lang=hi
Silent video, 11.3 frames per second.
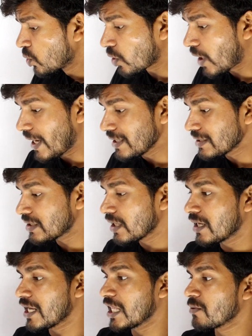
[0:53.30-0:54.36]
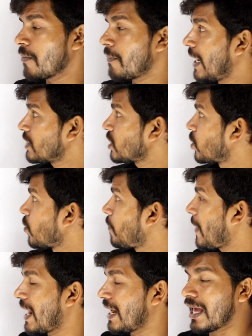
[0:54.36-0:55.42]
तो गाइज यदि मैं बात करूं
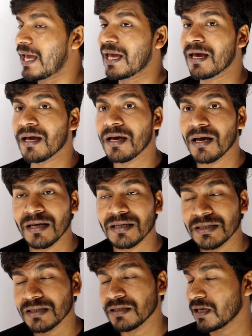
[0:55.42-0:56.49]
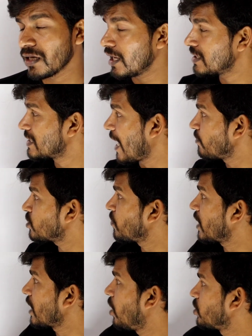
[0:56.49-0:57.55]
पहले एग्जाम्स
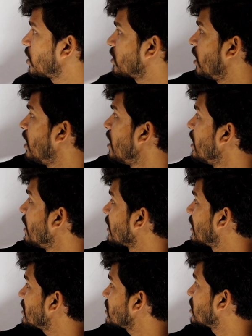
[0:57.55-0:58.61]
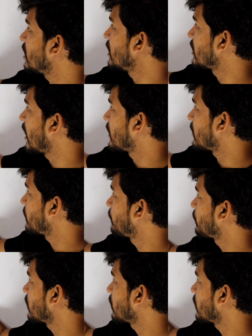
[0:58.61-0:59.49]
में क्या होता था कि सी टेट